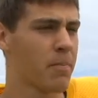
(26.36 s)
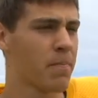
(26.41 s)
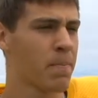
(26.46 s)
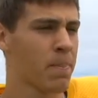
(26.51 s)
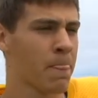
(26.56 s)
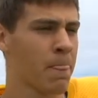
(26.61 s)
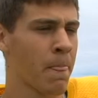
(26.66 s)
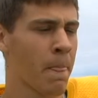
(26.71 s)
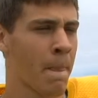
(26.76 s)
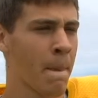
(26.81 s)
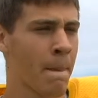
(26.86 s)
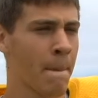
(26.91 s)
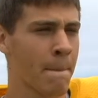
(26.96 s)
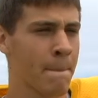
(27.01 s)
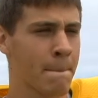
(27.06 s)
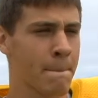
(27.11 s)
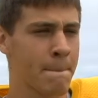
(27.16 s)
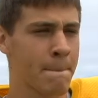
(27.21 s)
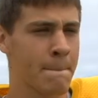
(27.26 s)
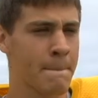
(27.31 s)
Tu
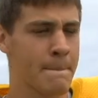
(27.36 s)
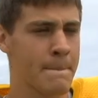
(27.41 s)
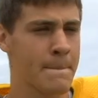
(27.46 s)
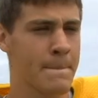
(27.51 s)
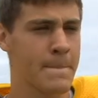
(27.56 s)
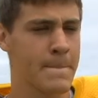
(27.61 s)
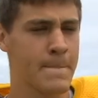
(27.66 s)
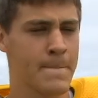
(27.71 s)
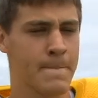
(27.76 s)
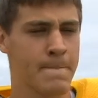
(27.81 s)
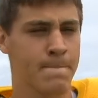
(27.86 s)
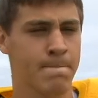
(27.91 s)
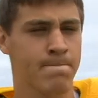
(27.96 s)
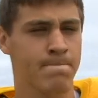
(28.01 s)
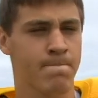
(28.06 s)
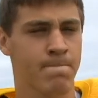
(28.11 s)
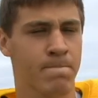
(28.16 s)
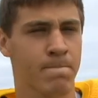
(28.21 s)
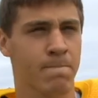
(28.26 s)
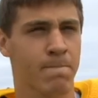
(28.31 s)
t'attends à quel genre de
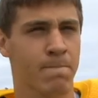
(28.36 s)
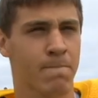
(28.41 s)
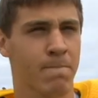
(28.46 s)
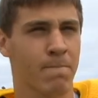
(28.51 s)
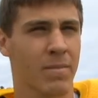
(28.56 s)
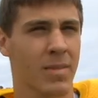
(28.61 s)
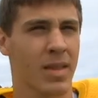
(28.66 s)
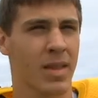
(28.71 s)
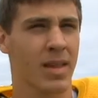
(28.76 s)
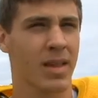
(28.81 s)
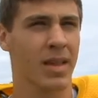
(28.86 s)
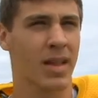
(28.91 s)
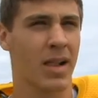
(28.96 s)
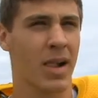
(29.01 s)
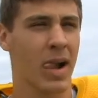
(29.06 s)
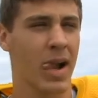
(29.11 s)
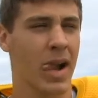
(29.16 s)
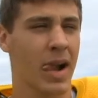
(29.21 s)
match demain?